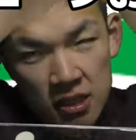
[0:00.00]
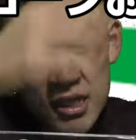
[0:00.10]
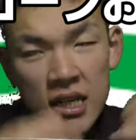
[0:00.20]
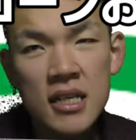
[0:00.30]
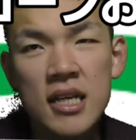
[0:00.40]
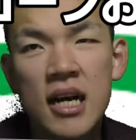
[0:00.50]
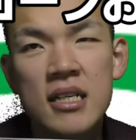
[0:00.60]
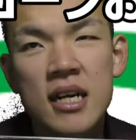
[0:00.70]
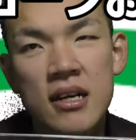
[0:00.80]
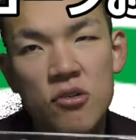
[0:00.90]
林
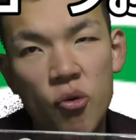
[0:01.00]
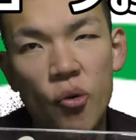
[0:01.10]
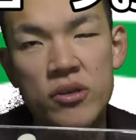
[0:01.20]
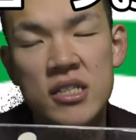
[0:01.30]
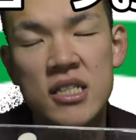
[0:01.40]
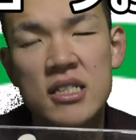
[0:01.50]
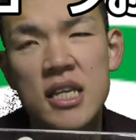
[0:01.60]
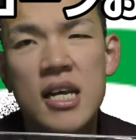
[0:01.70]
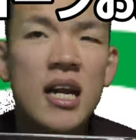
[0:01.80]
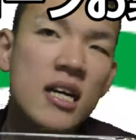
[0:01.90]
間学校
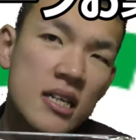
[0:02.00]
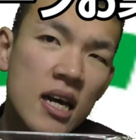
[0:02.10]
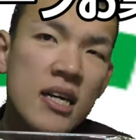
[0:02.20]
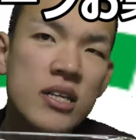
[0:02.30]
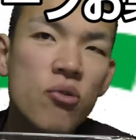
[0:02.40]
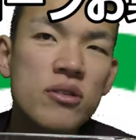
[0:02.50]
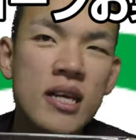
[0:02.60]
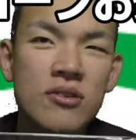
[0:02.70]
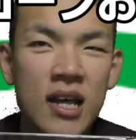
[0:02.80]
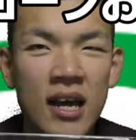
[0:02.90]
シンデレラかな夜
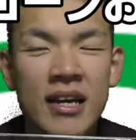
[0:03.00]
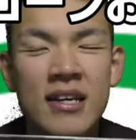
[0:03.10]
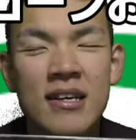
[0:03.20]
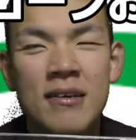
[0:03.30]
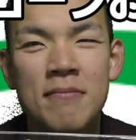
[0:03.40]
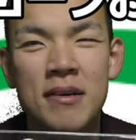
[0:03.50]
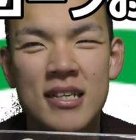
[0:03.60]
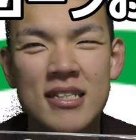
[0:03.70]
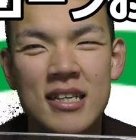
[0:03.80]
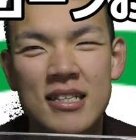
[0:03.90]
なのでまあ
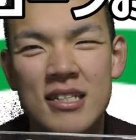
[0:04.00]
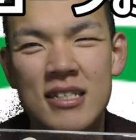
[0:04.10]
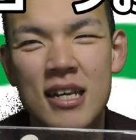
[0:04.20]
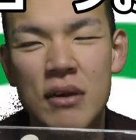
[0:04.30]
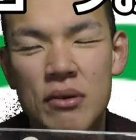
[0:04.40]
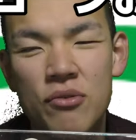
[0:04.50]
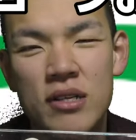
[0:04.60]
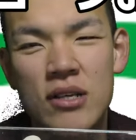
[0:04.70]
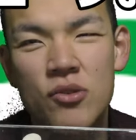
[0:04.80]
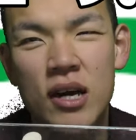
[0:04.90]
確かにシンデレラは夜
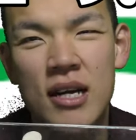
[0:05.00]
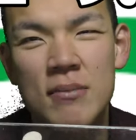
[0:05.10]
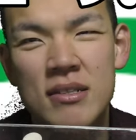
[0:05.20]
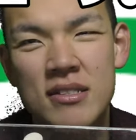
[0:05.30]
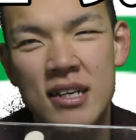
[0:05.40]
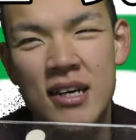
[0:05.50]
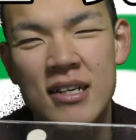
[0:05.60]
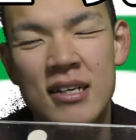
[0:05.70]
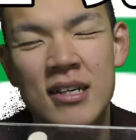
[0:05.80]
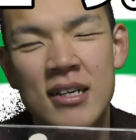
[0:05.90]
になると帰ります
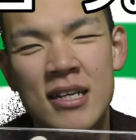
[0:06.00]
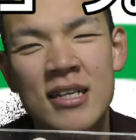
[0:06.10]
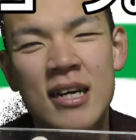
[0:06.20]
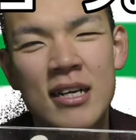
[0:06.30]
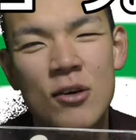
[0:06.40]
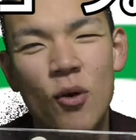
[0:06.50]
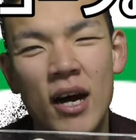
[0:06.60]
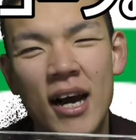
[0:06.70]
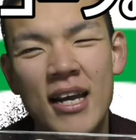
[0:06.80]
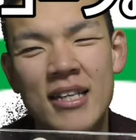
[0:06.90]
が林間学校は
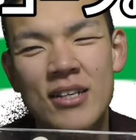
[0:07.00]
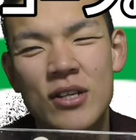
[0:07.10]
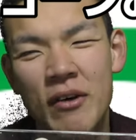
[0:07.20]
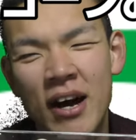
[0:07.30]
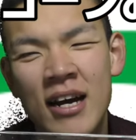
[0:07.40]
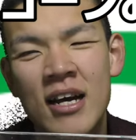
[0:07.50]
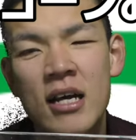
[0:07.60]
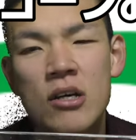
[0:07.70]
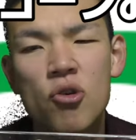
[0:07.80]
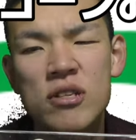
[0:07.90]
帰らないのでは
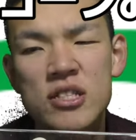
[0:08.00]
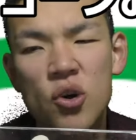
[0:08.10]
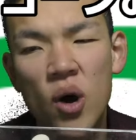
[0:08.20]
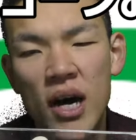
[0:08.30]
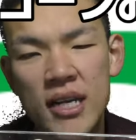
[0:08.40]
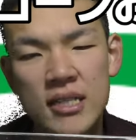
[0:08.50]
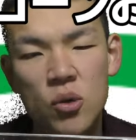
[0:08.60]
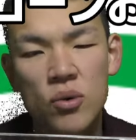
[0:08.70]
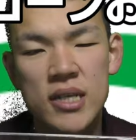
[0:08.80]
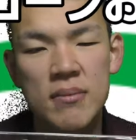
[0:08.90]
ご視聴ありがと
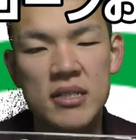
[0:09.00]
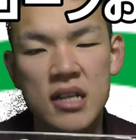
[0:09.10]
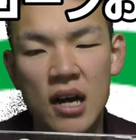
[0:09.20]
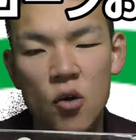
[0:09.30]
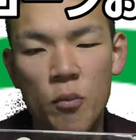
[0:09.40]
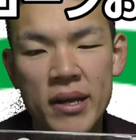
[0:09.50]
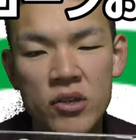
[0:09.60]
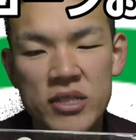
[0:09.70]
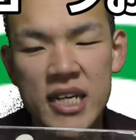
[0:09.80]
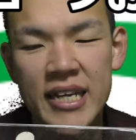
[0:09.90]
うございました。
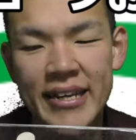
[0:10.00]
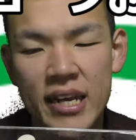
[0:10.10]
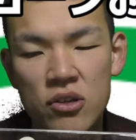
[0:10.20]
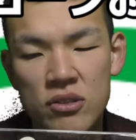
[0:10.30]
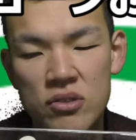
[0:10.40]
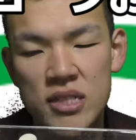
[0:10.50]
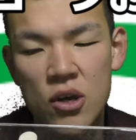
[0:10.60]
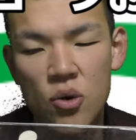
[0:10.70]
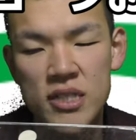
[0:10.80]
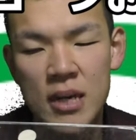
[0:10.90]
コメントしていただけると、そして
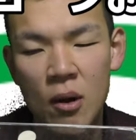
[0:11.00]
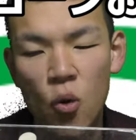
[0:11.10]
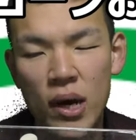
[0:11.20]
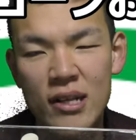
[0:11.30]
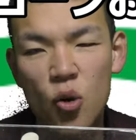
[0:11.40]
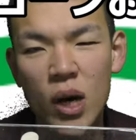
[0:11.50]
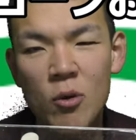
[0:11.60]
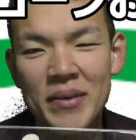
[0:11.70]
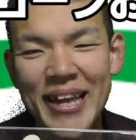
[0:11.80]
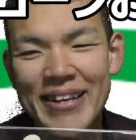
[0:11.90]
よろしければ他の動画
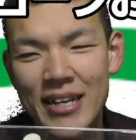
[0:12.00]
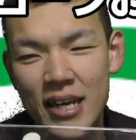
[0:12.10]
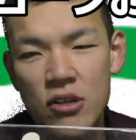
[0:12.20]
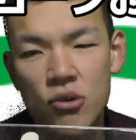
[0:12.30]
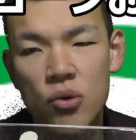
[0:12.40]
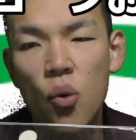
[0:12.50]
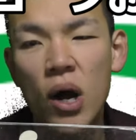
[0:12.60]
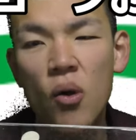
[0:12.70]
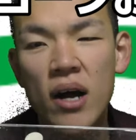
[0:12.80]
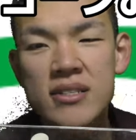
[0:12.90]
も見ていただけると、動
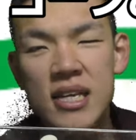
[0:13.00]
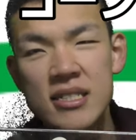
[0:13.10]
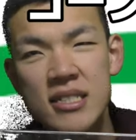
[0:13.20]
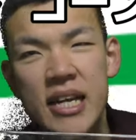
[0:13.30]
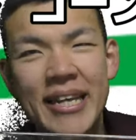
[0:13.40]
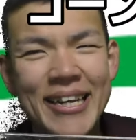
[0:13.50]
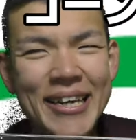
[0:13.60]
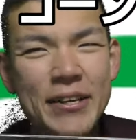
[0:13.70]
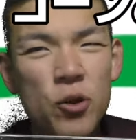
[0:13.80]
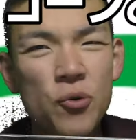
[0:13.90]
画を拡散していただ
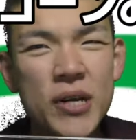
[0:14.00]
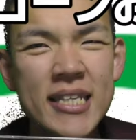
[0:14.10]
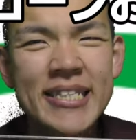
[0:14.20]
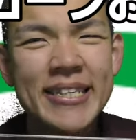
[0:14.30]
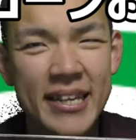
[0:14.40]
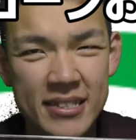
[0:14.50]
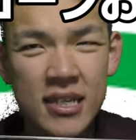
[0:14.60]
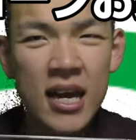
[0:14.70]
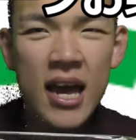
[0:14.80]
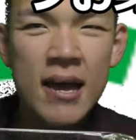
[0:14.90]
けると嬉しいです。
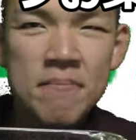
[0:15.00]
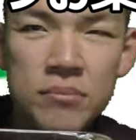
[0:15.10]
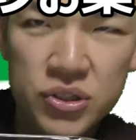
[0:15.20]
演武